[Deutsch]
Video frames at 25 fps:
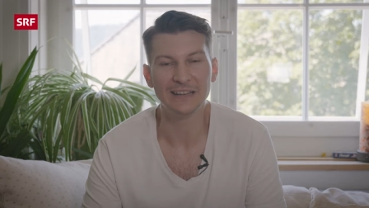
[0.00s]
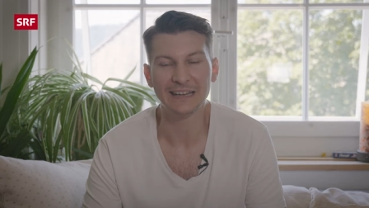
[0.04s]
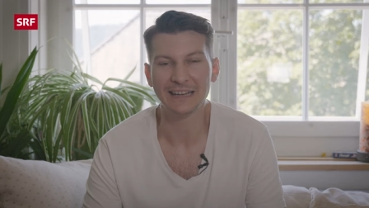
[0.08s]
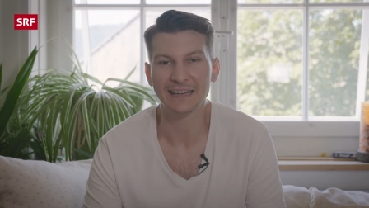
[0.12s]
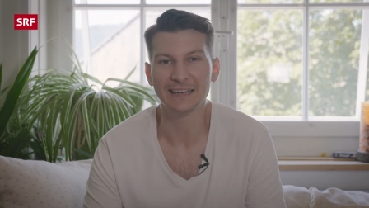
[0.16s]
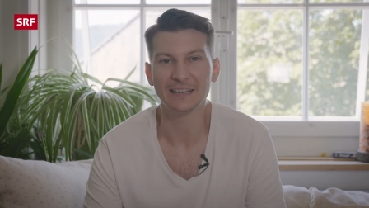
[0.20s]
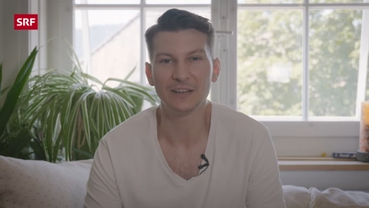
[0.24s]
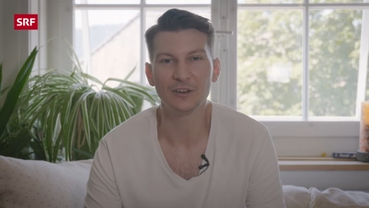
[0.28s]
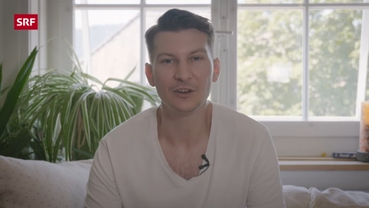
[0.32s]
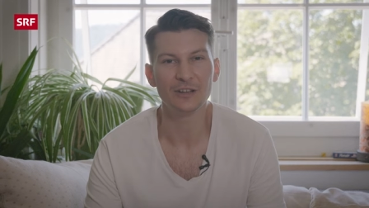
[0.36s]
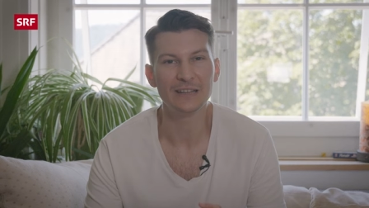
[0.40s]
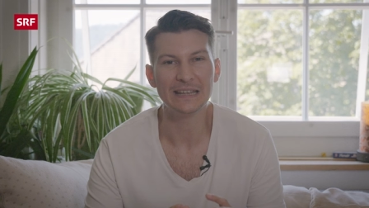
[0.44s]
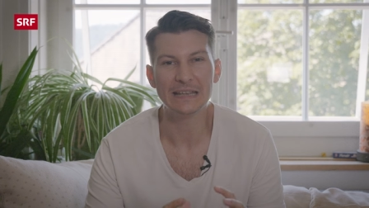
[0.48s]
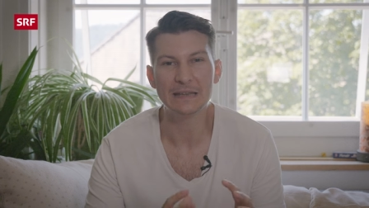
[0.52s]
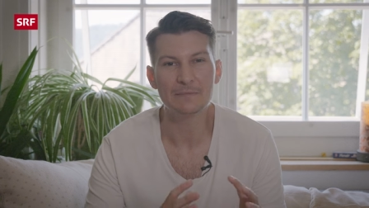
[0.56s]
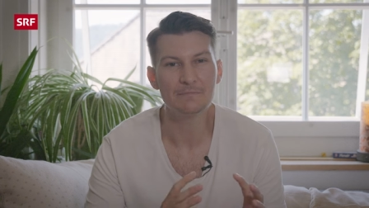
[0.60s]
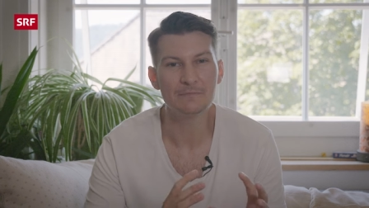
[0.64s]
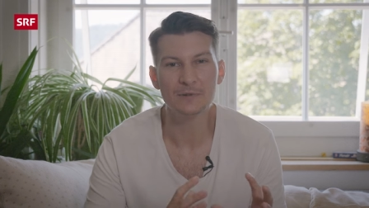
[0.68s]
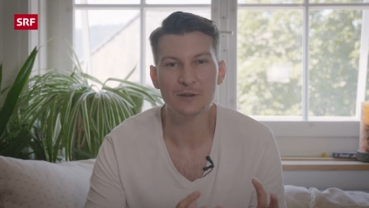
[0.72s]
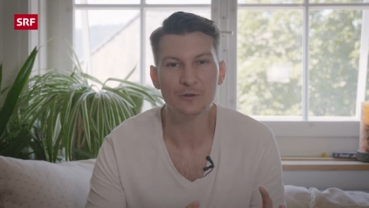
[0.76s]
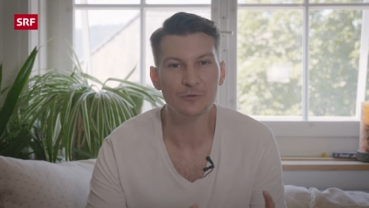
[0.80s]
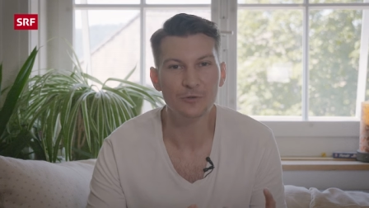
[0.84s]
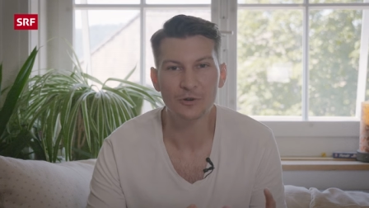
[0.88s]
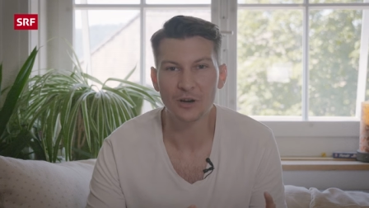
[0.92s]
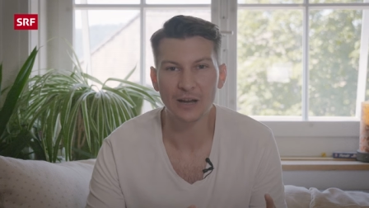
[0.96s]
Wikinger nicht
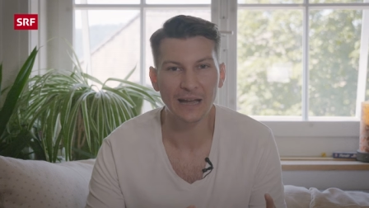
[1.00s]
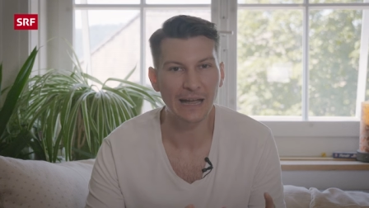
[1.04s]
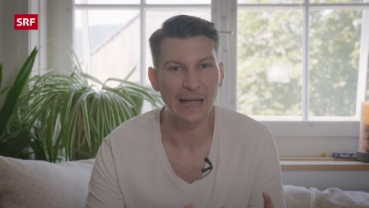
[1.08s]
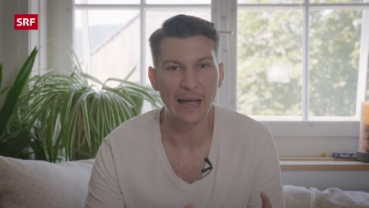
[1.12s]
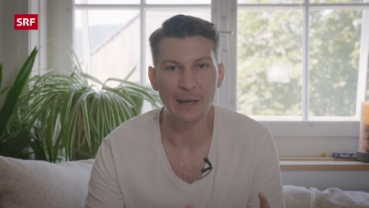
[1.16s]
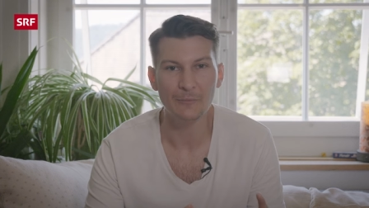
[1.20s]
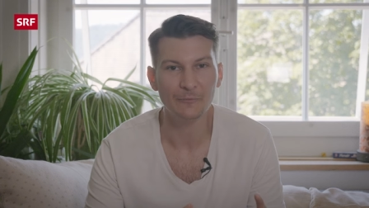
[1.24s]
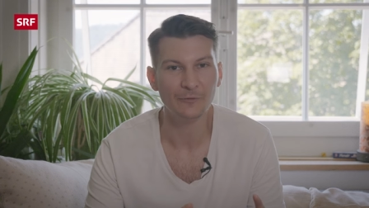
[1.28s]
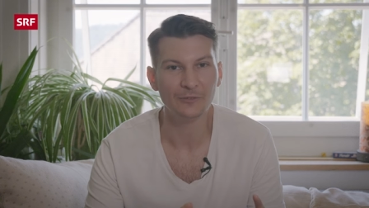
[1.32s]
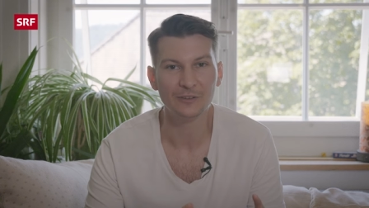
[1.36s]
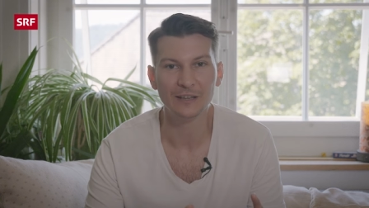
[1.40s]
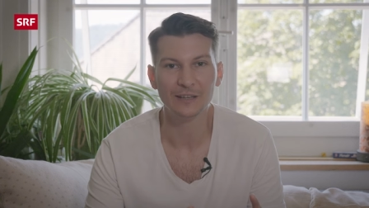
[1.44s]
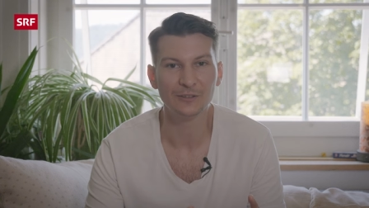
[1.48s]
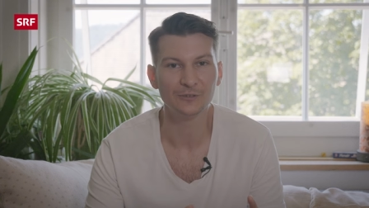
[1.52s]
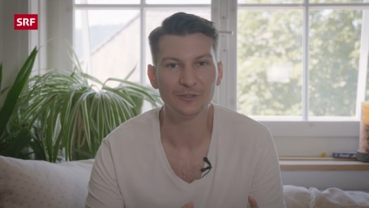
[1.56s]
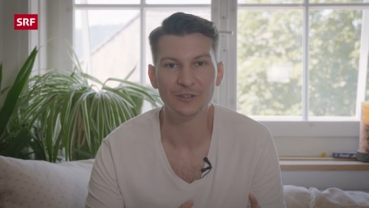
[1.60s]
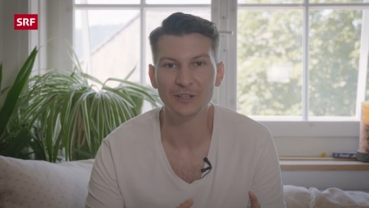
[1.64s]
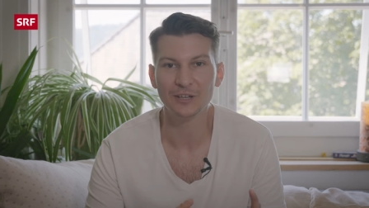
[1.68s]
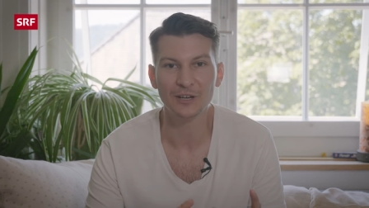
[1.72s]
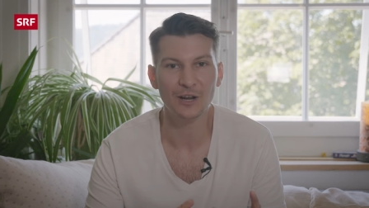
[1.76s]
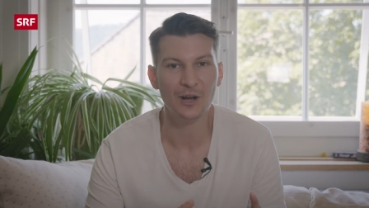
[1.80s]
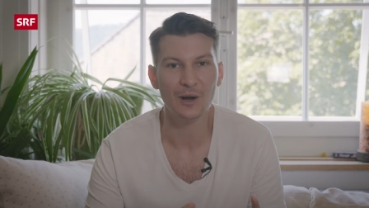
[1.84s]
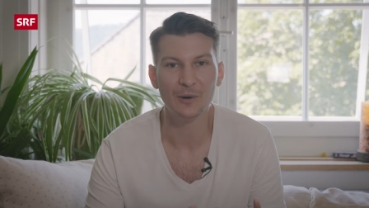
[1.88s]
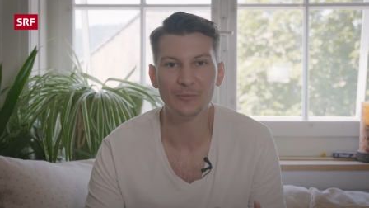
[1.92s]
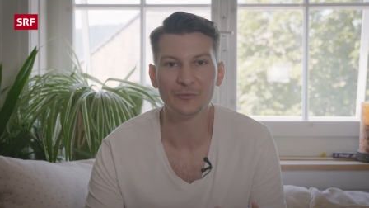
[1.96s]
immer nur gekämpft haben und
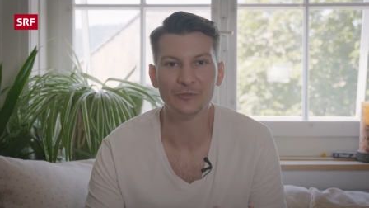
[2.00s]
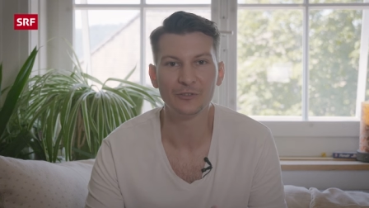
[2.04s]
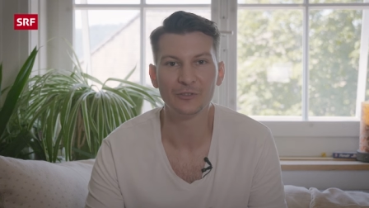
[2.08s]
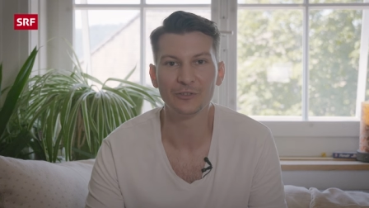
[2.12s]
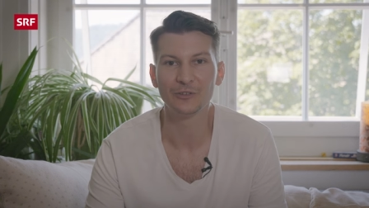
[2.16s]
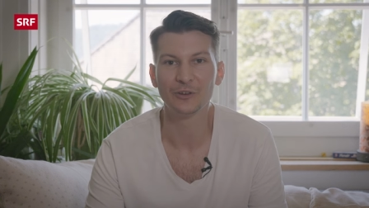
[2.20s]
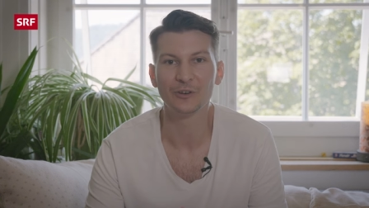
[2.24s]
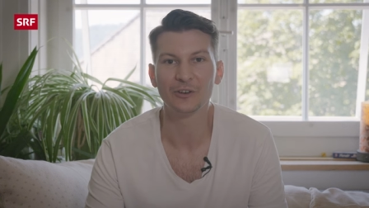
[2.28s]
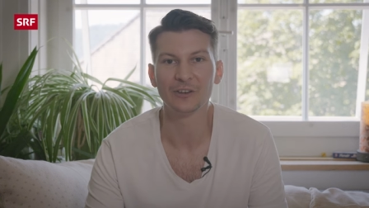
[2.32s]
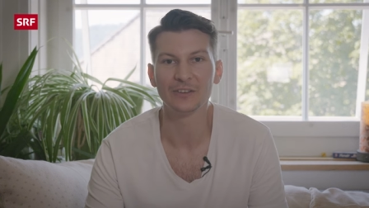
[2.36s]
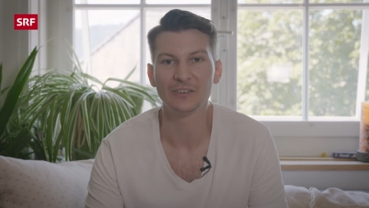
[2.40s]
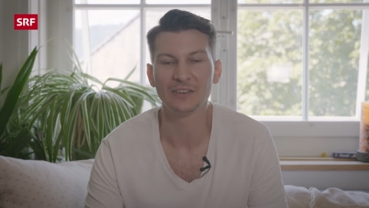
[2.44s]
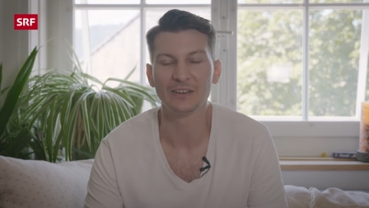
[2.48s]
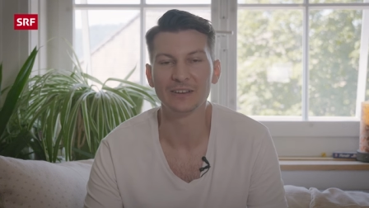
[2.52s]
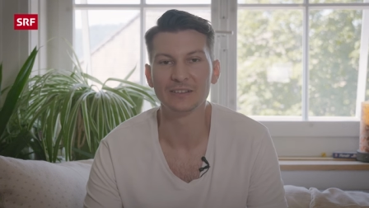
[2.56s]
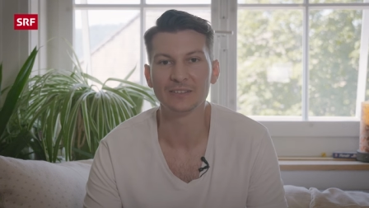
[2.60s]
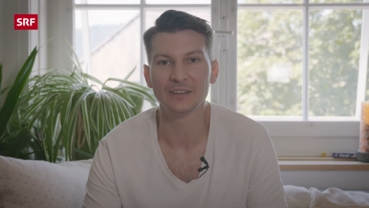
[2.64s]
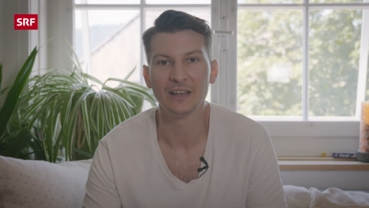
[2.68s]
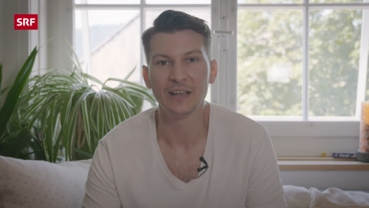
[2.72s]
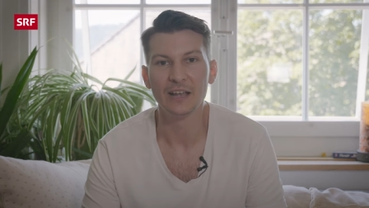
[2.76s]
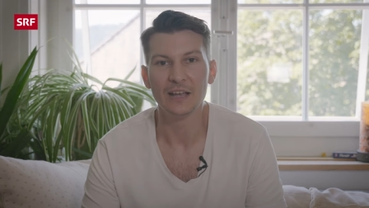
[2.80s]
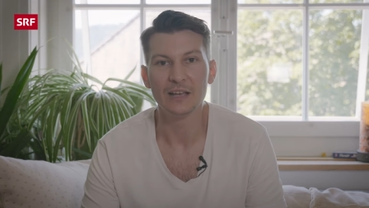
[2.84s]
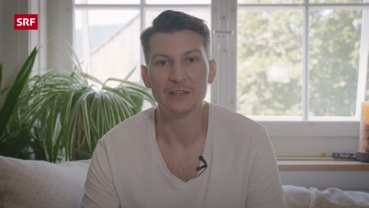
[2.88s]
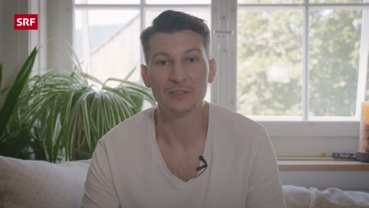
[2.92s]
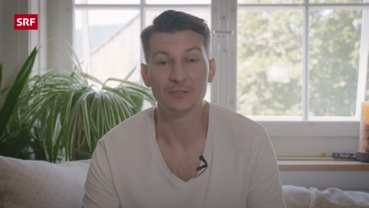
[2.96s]
in den Kampf gezogen sind,